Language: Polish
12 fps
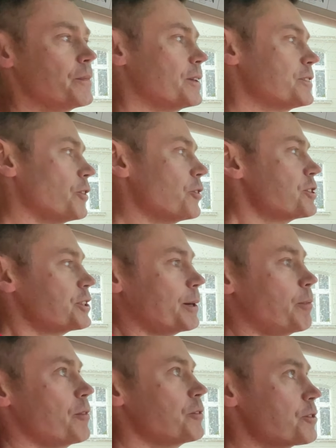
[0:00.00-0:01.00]
sorry, że tak
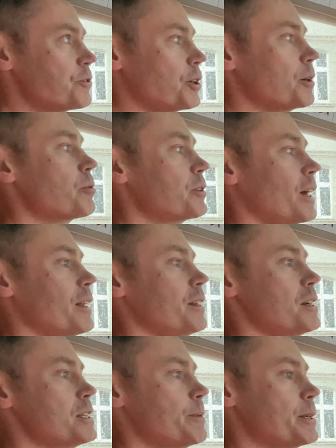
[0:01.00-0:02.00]
powiem, to jest trochę brutalne,
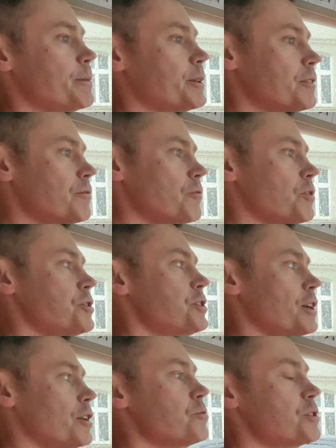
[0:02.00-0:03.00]
ale z perspektywy
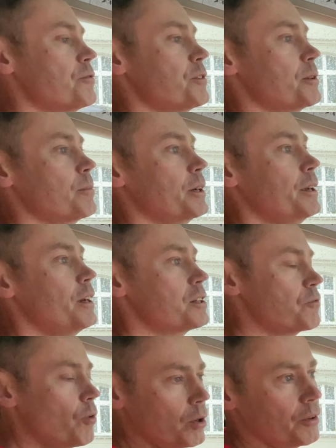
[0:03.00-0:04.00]
właściciela dużej firmy,
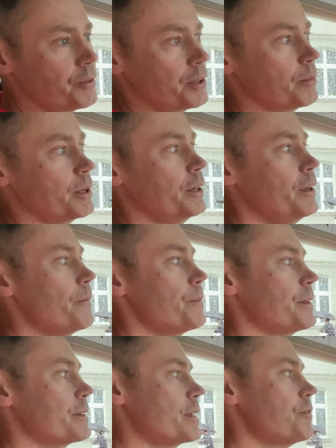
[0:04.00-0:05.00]
czy w ogóle firmy,
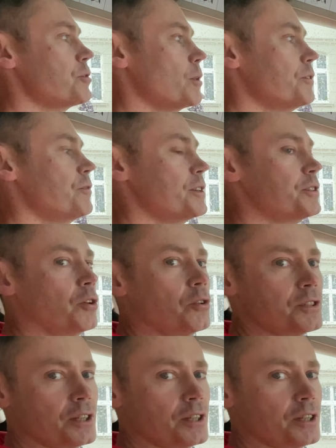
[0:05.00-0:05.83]
zawsze łatwiej jest kogoś